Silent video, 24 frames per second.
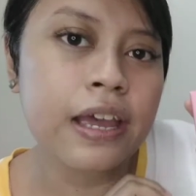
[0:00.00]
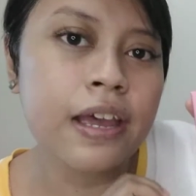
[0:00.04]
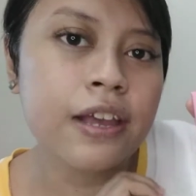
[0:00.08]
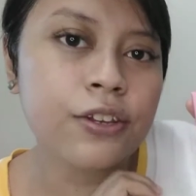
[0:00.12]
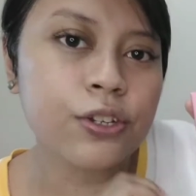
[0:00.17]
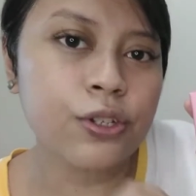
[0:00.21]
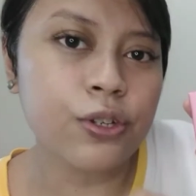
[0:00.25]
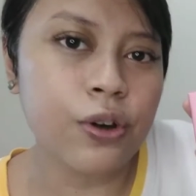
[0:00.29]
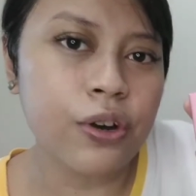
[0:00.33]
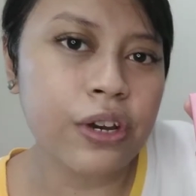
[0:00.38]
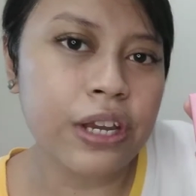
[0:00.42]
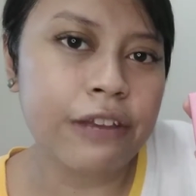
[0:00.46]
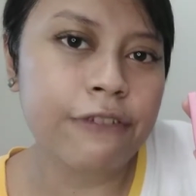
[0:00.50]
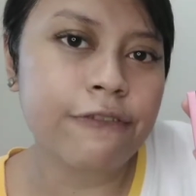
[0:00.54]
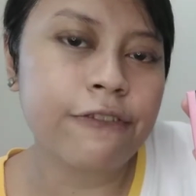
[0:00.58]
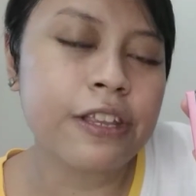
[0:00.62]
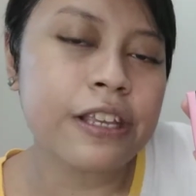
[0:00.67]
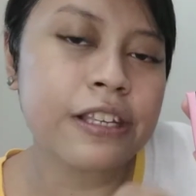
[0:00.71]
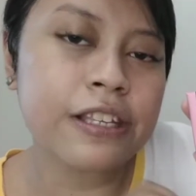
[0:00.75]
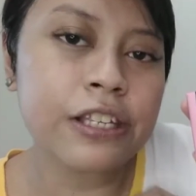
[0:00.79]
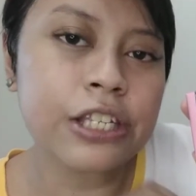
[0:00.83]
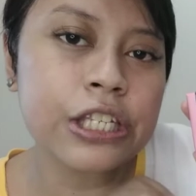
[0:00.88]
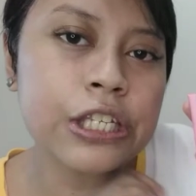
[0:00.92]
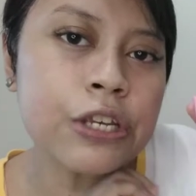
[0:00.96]
So, if
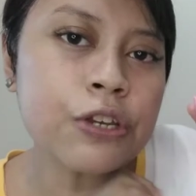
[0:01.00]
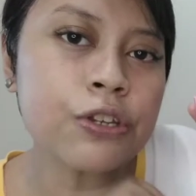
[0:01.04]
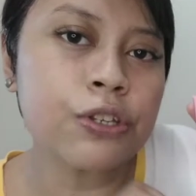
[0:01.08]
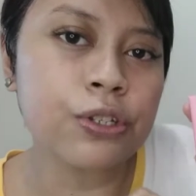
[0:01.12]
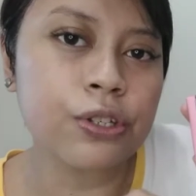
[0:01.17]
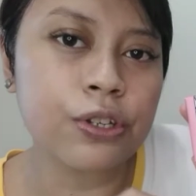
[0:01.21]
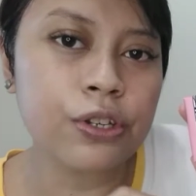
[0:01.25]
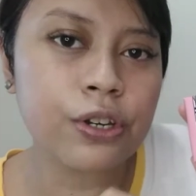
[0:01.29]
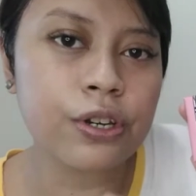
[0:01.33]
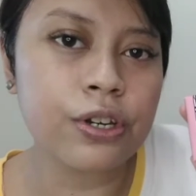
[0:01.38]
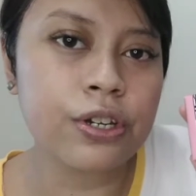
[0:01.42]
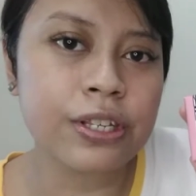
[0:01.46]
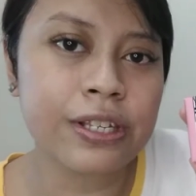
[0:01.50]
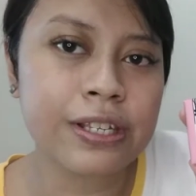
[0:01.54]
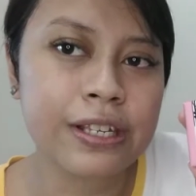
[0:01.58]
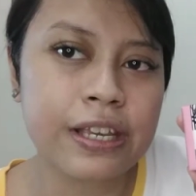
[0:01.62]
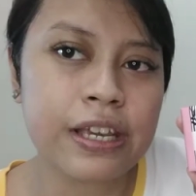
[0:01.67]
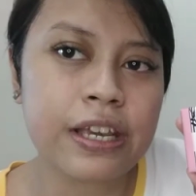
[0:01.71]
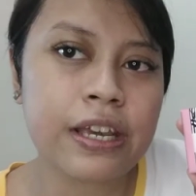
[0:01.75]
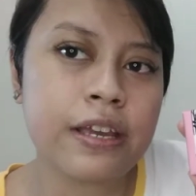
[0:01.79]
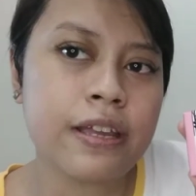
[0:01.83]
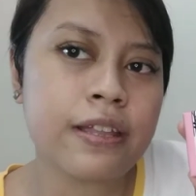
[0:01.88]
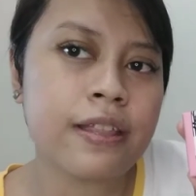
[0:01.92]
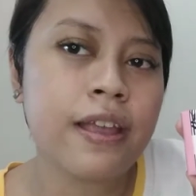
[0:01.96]
this is used to your
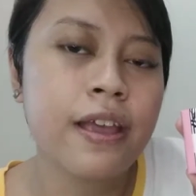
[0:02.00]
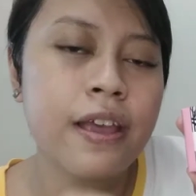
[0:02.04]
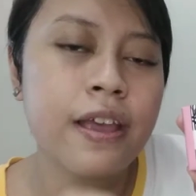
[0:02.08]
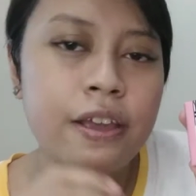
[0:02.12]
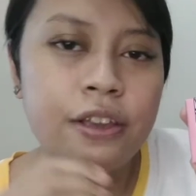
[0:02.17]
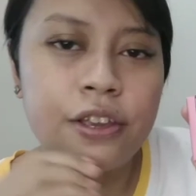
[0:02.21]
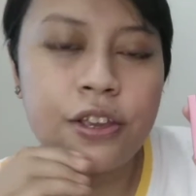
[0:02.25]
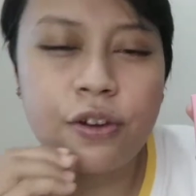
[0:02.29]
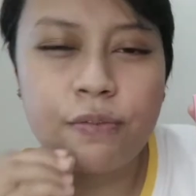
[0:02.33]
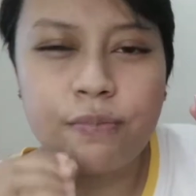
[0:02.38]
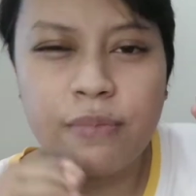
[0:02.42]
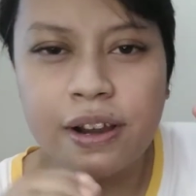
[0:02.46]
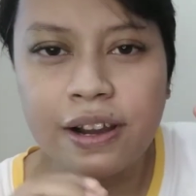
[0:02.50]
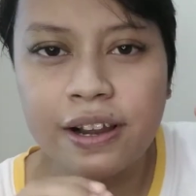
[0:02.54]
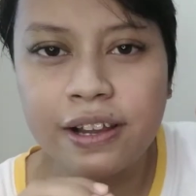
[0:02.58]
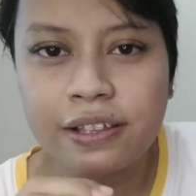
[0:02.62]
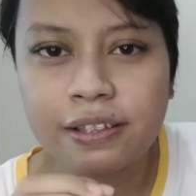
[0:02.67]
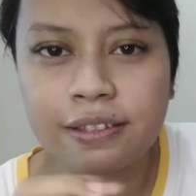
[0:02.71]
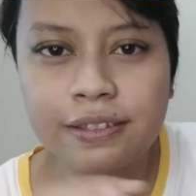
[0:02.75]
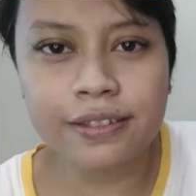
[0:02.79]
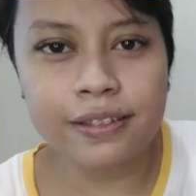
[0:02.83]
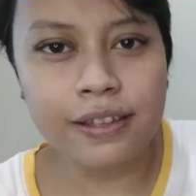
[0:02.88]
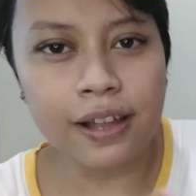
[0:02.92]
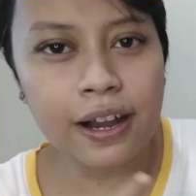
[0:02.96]
skin, yung
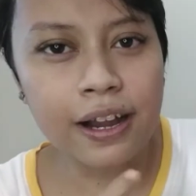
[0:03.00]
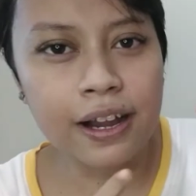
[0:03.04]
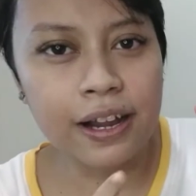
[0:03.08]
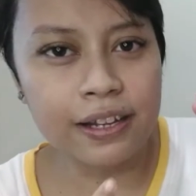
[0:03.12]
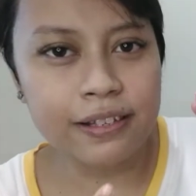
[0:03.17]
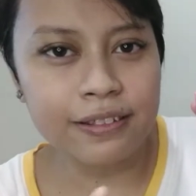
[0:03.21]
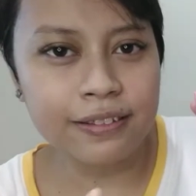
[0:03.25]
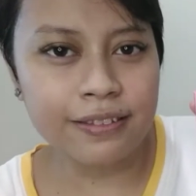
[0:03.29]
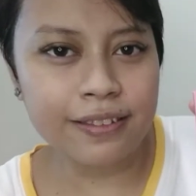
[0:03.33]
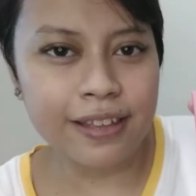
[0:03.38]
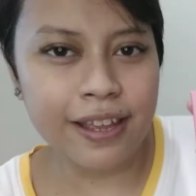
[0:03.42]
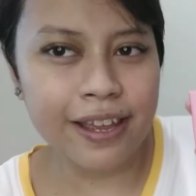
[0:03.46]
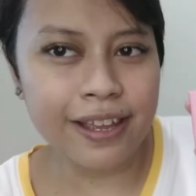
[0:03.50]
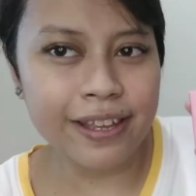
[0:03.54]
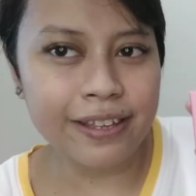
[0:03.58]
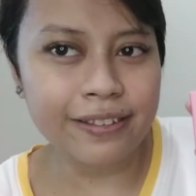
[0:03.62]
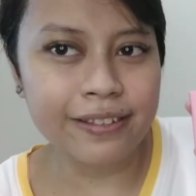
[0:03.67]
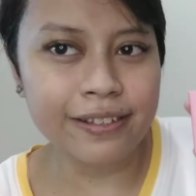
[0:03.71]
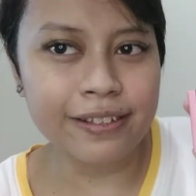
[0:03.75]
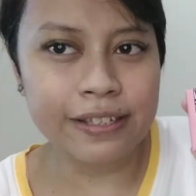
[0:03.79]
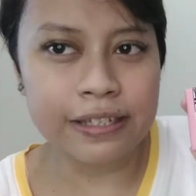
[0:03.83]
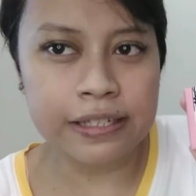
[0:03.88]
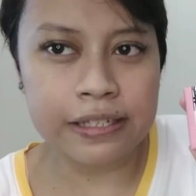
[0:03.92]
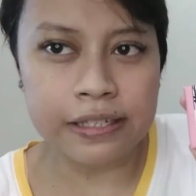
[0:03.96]
mga uh,
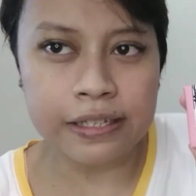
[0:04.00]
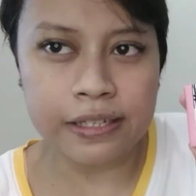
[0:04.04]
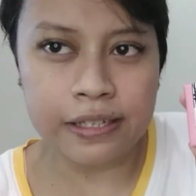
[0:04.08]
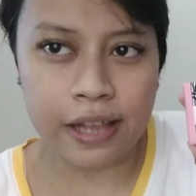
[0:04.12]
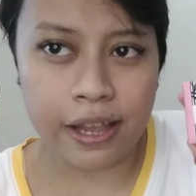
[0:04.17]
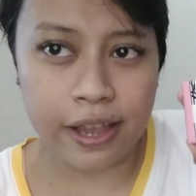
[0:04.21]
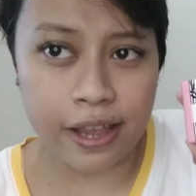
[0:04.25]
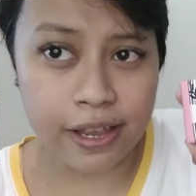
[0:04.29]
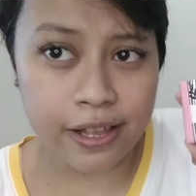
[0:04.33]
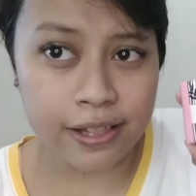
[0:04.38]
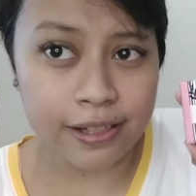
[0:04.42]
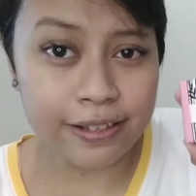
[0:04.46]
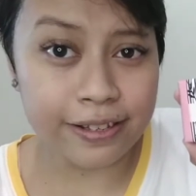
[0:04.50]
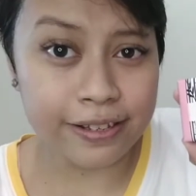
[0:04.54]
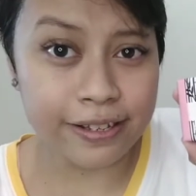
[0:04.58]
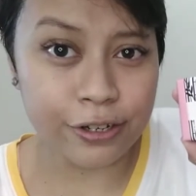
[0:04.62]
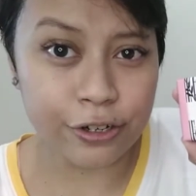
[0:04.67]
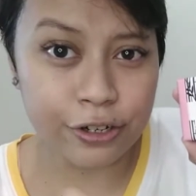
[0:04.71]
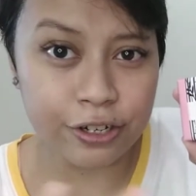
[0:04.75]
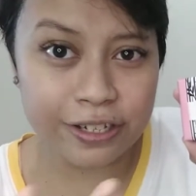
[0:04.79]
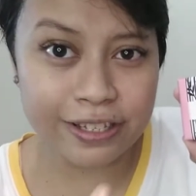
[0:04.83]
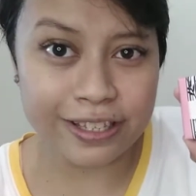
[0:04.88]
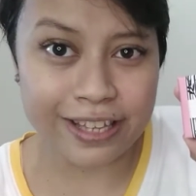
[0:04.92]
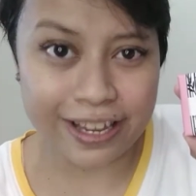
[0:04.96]
dead cells
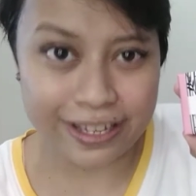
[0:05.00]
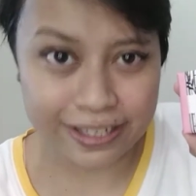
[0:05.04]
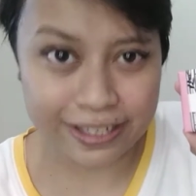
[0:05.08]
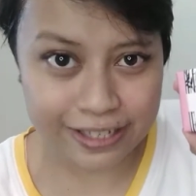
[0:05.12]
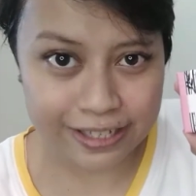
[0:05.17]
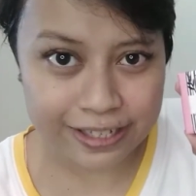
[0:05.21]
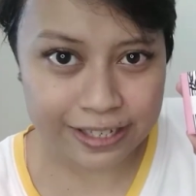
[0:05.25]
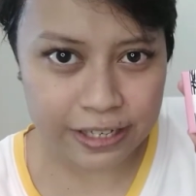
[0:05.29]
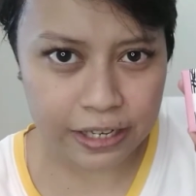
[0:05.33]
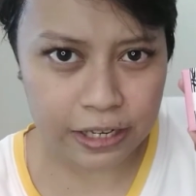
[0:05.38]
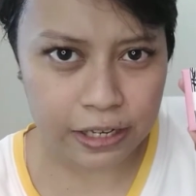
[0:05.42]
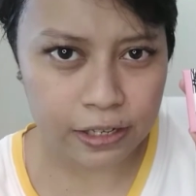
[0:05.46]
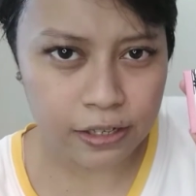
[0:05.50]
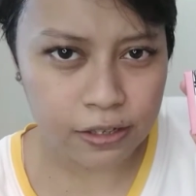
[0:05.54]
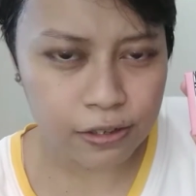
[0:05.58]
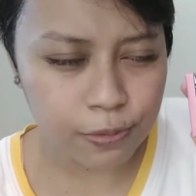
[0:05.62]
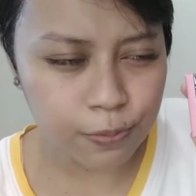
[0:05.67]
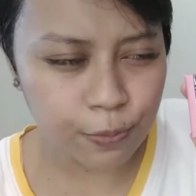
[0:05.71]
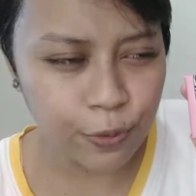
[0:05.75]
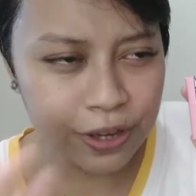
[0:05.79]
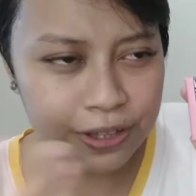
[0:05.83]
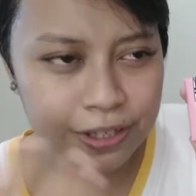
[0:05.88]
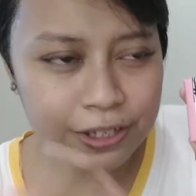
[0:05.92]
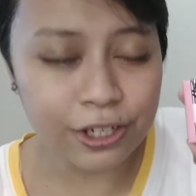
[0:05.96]
or dead skins,
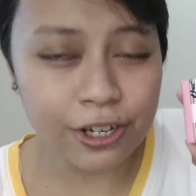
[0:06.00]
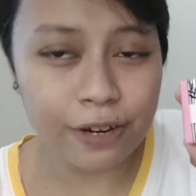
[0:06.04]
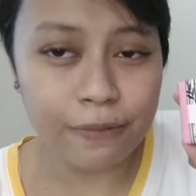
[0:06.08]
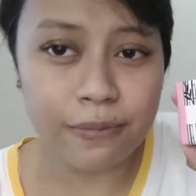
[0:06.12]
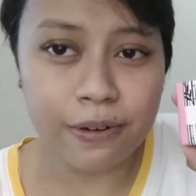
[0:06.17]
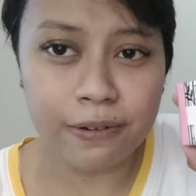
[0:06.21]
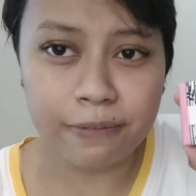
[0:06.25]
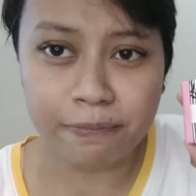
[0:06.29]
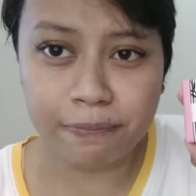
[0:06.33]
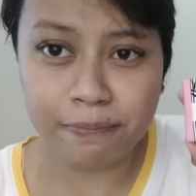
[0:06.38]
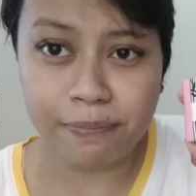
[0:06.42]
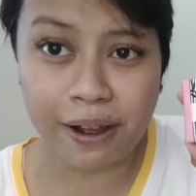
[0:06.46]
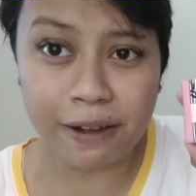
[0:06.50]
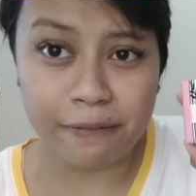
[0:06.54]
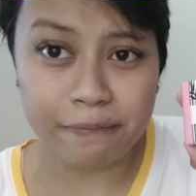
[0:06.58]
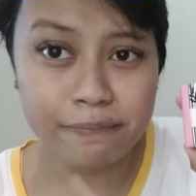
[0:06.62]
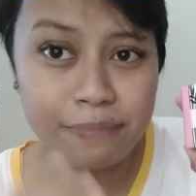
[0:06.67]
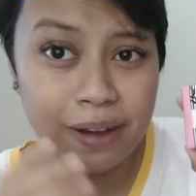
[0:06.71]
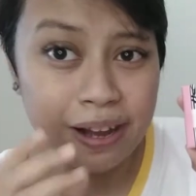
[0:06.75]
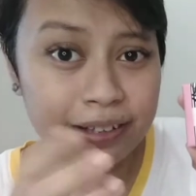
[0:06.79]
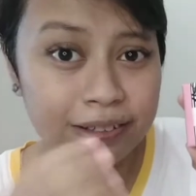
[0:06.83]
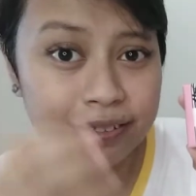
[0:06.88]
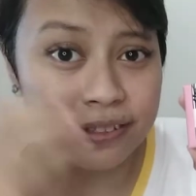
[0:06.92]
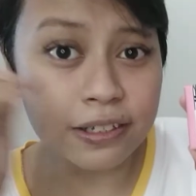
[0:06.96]
pwede siyang
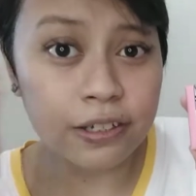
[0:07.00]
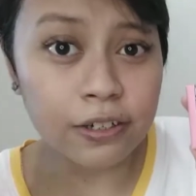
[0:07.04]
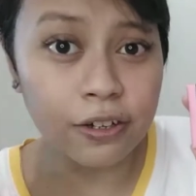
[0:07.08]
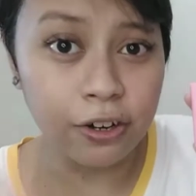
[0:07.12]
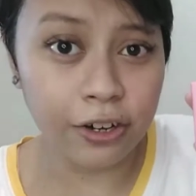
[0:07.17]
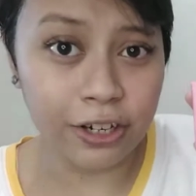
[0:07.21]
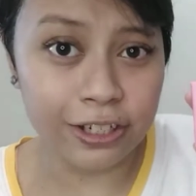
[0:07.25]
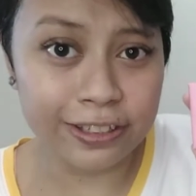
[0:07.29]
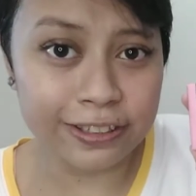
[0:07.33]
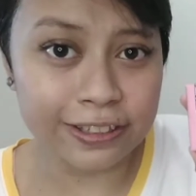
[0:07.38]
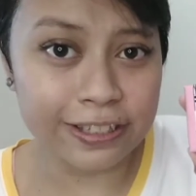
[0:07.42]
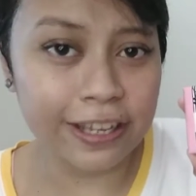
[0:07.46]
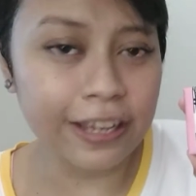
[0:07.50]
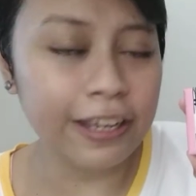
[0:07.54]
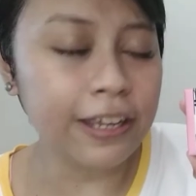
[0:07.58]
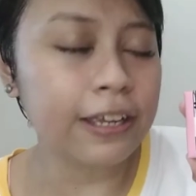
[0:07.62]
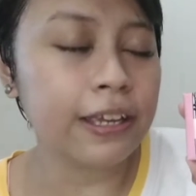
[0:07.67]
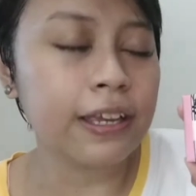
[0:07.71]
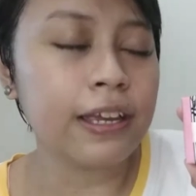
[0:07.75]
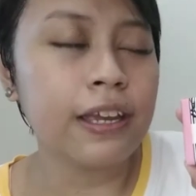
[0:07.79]
magbakbak ng konti.